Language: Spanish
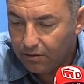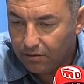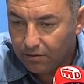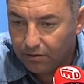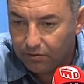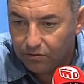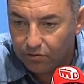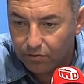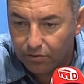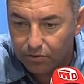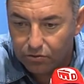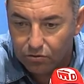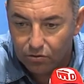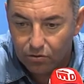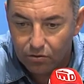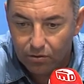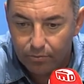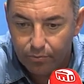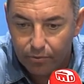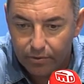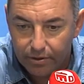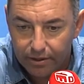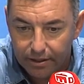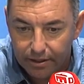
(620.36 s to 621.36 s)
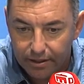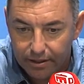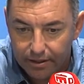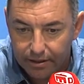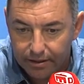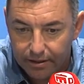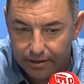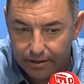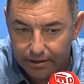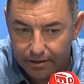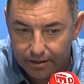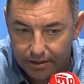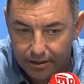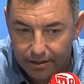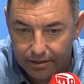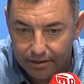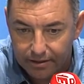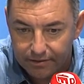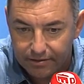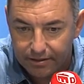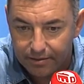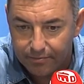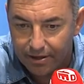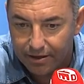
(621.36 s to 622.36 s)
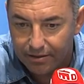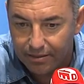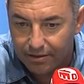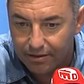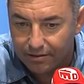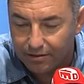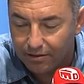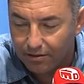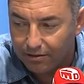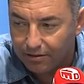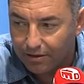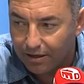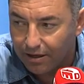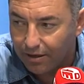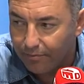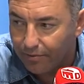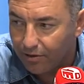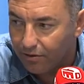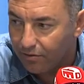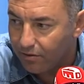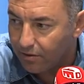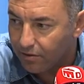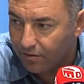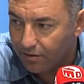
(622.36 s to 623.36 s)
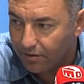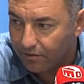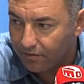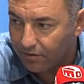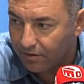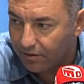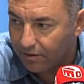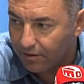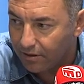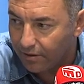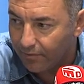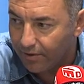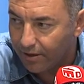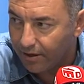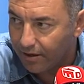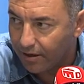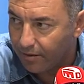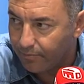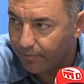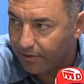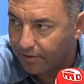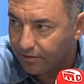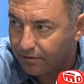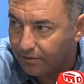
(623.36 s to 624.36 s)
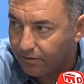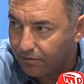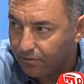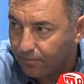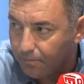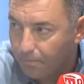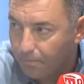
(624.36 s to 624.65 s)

y sobre todo pues el que esté más acertado y tenga menos errores es el que va a ganar el partido.